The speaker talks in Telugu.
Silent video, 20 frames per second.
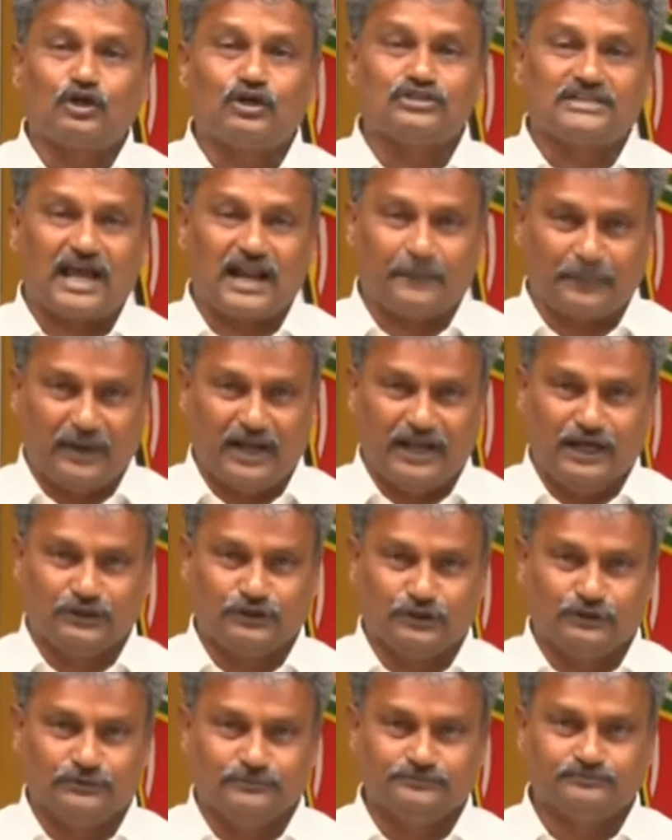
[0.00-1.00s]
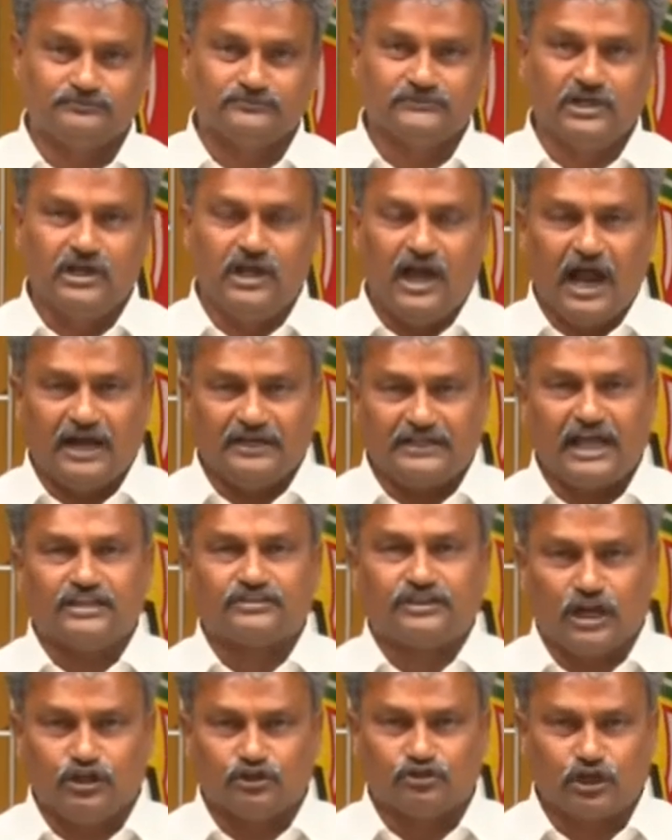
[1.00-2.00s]
ఎందుకు జరపలేదు
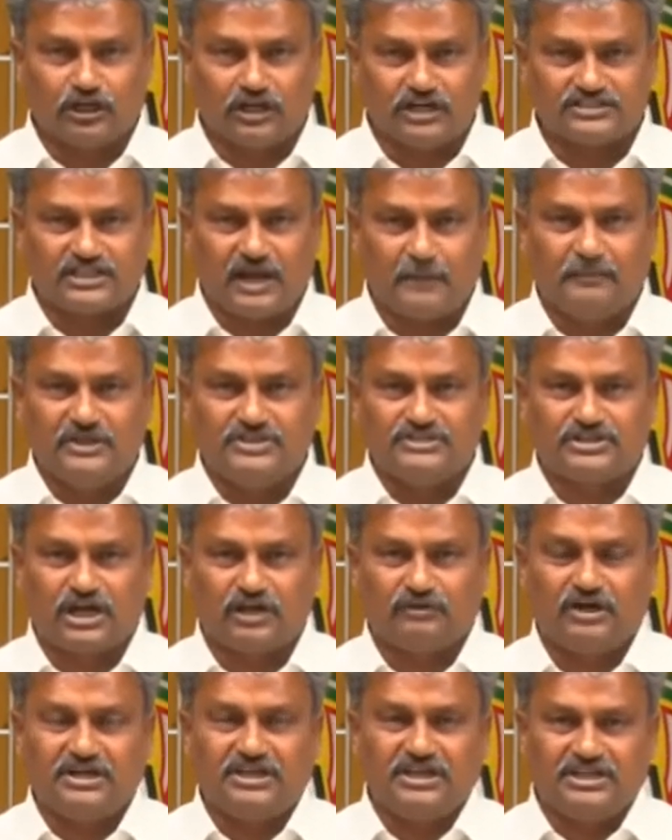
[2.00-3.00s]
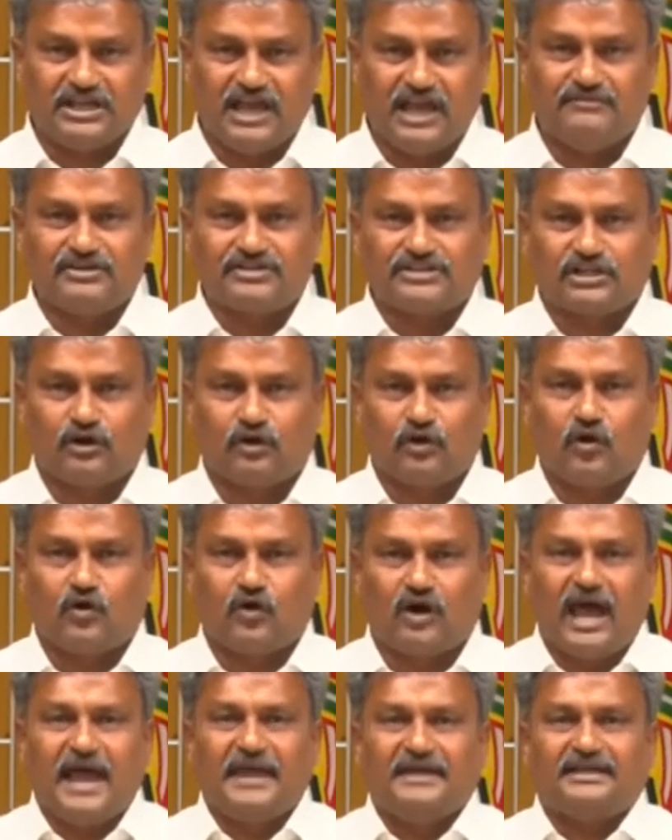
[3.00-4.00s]
అంటే దళితులకు సంబంధించినటువంటి ఏ విషయంలో
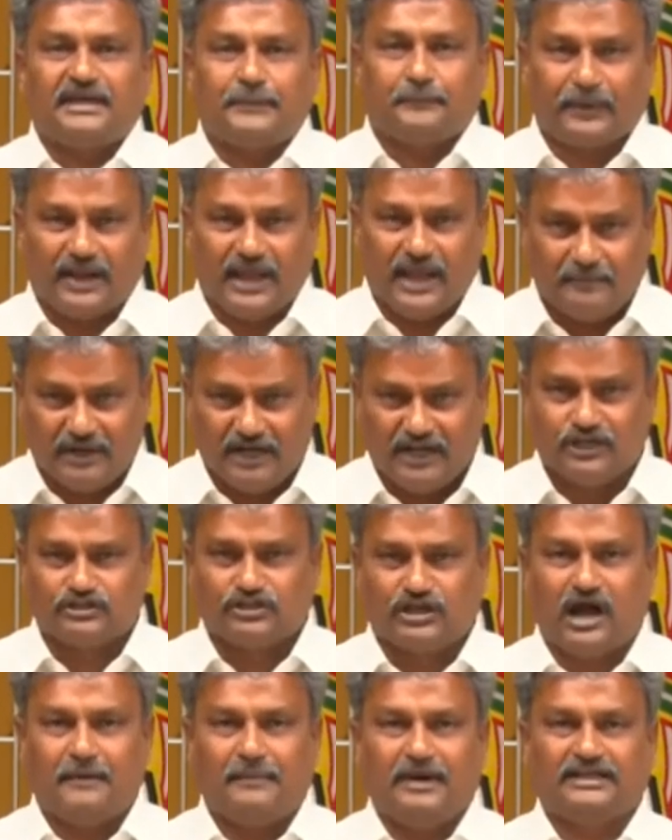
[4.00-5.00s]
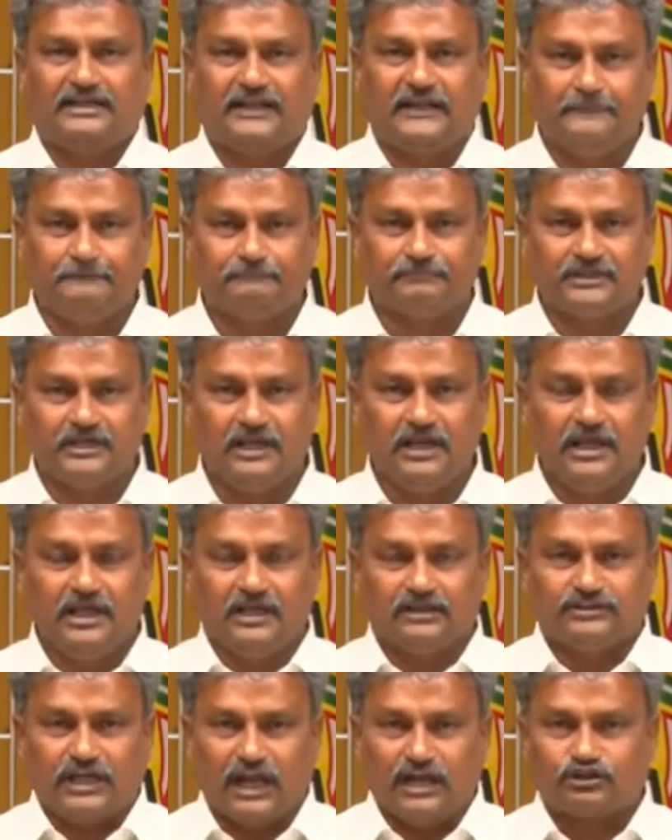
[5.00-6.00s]
కూడా ఆయనకి ప్రేమ లేదు కాబట్టి
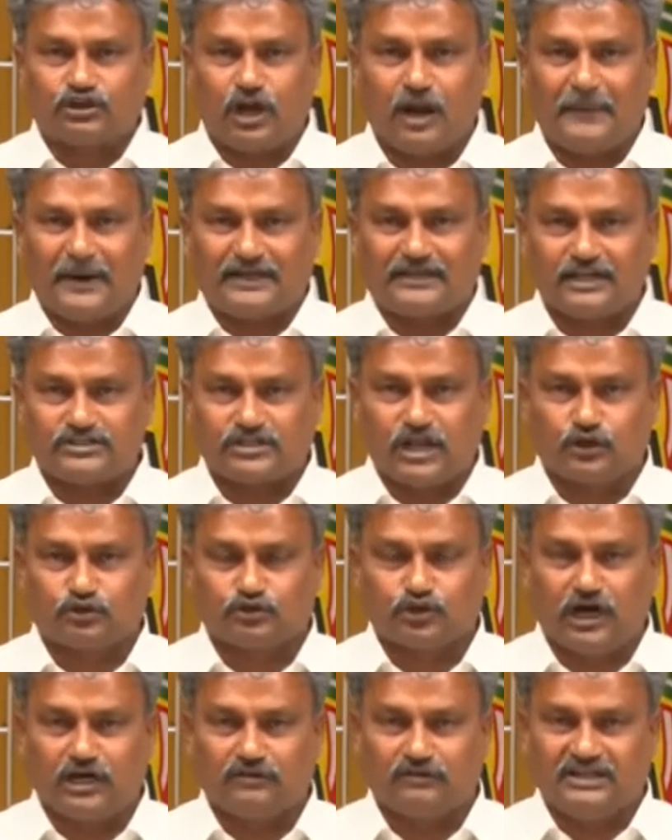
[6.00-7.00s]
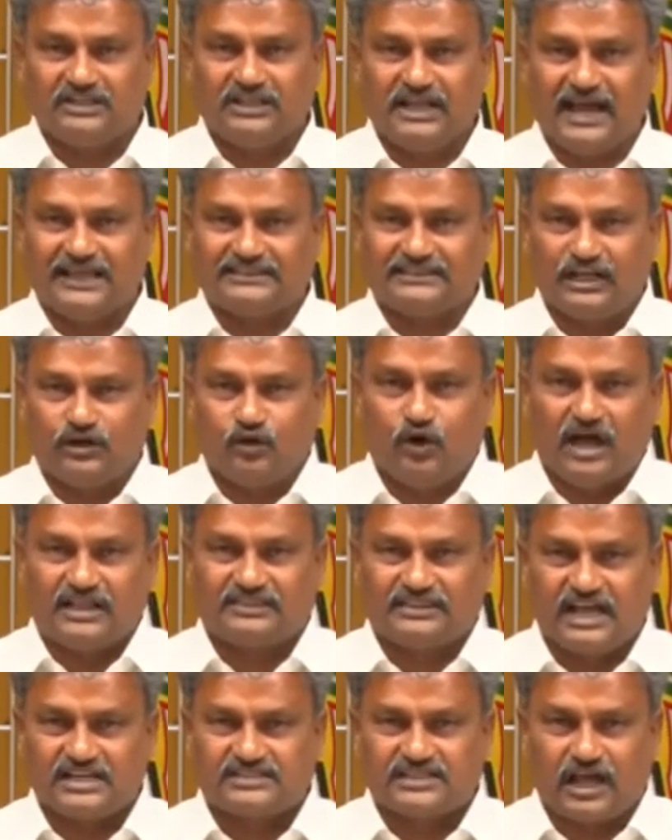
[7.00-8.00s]
దళితుల పట్ల జరుగుతున్నటువంటి హత్యలు
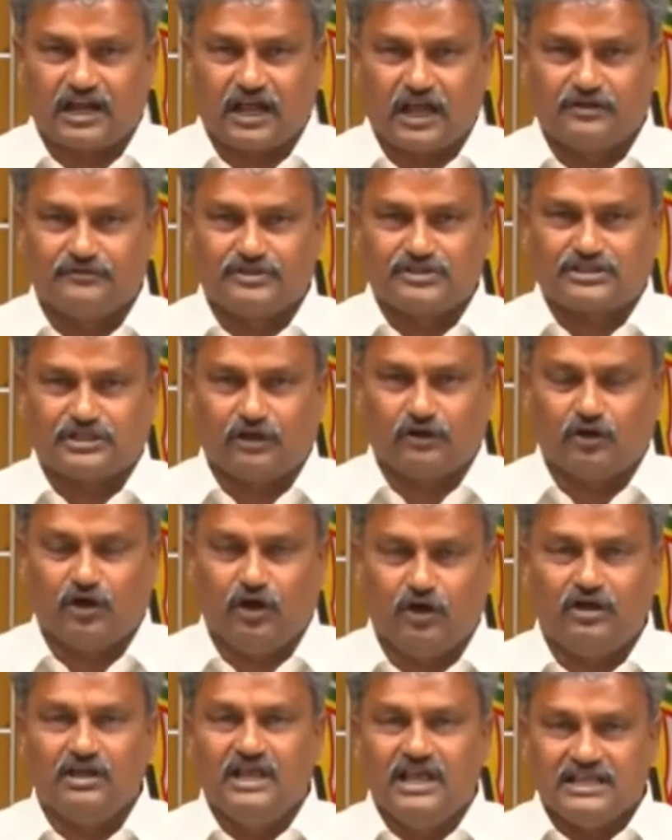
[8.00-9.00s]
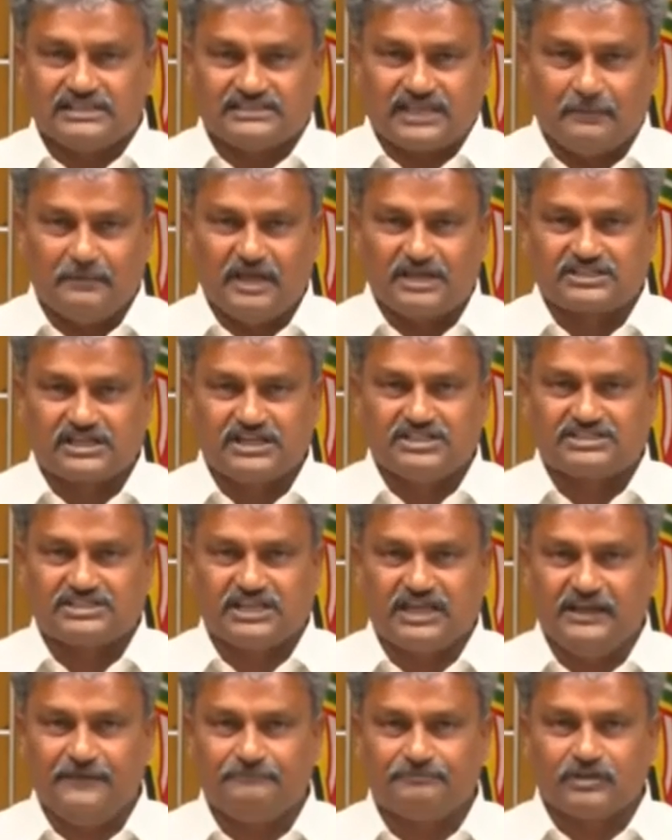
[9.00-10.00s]
అత్యాచారాల విషయంలో
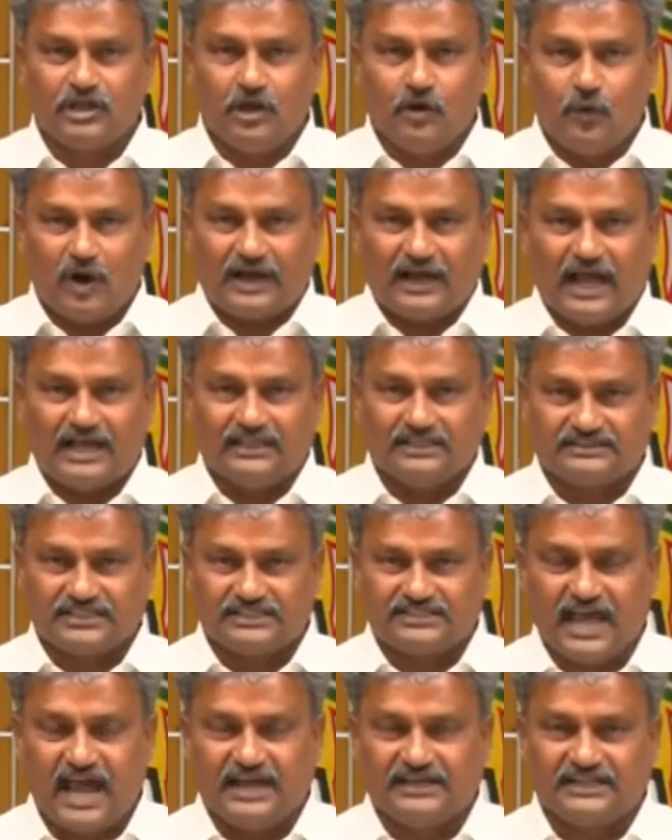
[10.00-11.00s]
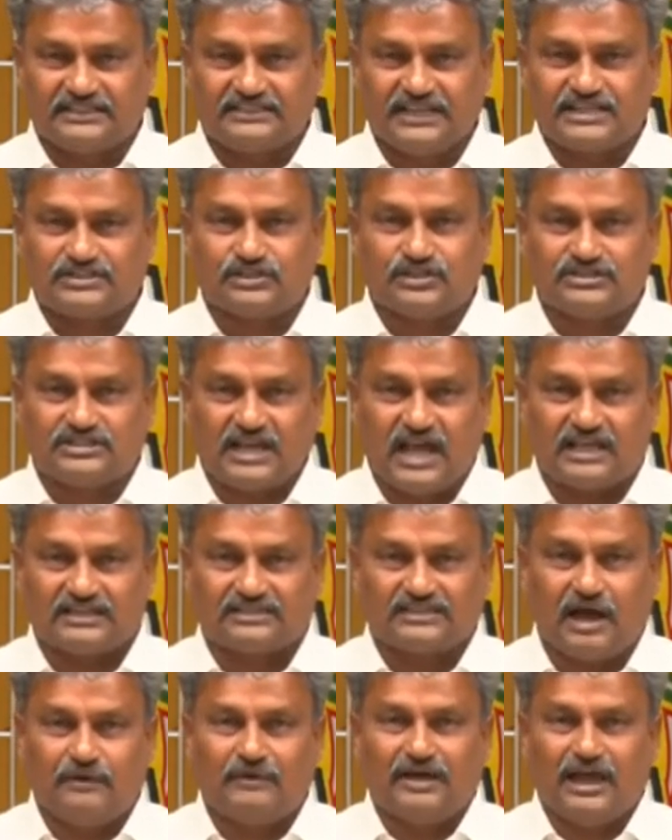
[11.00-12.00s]
సమీక్షించి ఒక దిశానిర్దేశం
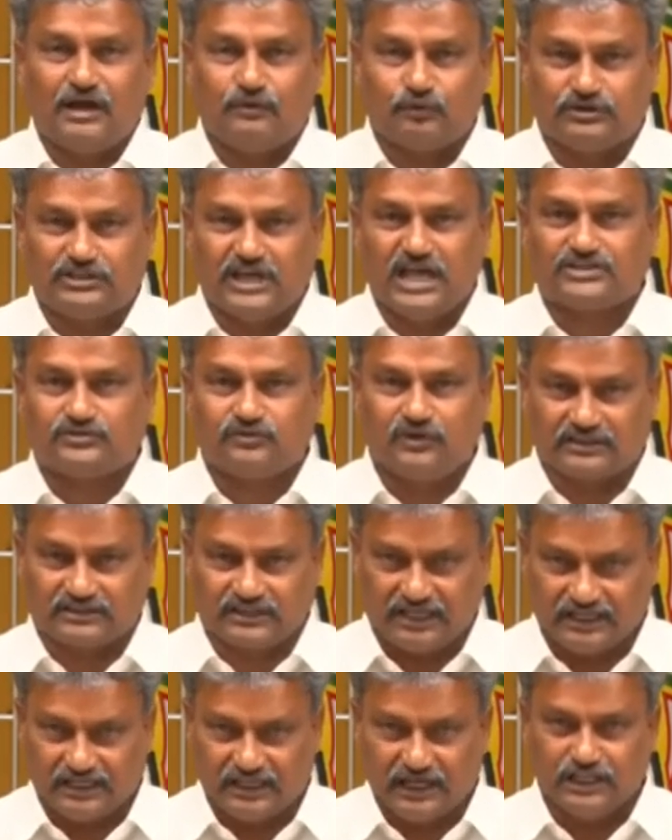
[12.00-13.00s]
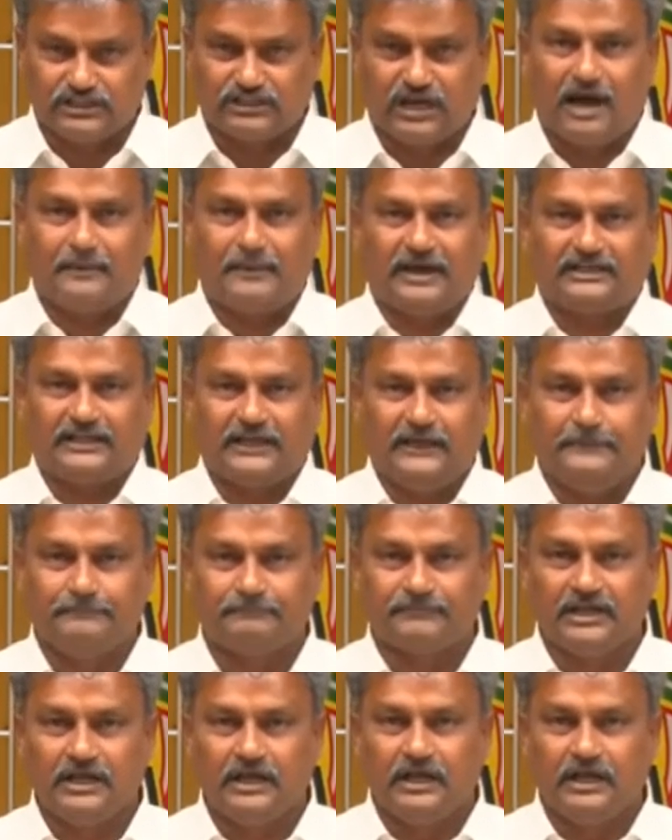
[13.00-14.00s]
చేద్దామనే ఉద్దేశం అతనికి లేదు కాబట్టి